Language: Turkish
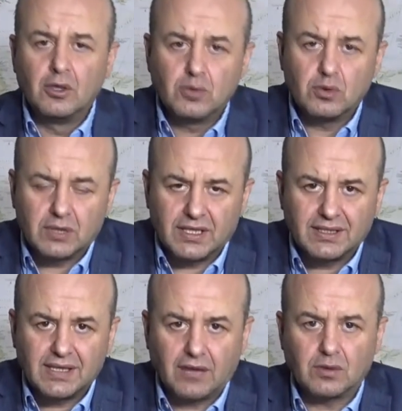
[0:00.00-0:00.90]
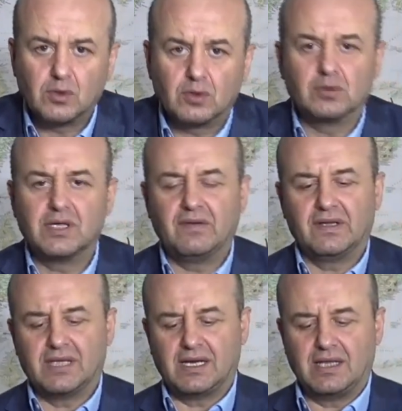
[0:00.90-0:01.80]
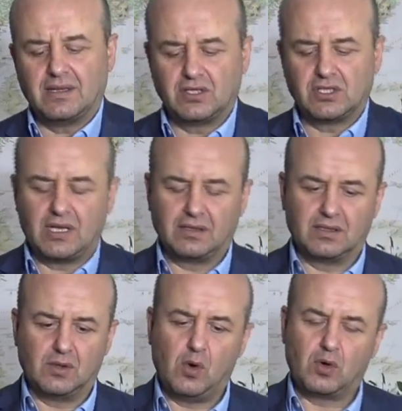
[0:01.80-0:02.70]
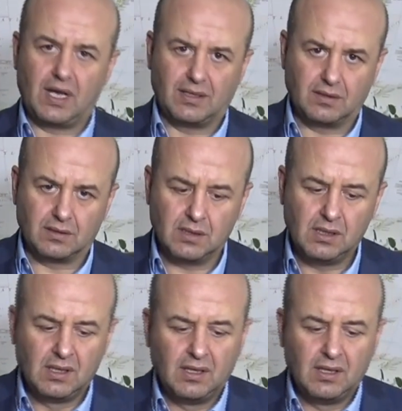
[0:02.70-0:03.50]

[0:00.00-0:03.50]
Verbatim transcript: Türklerin kendi kurduğu devletlerden dışlandığını, horlandığını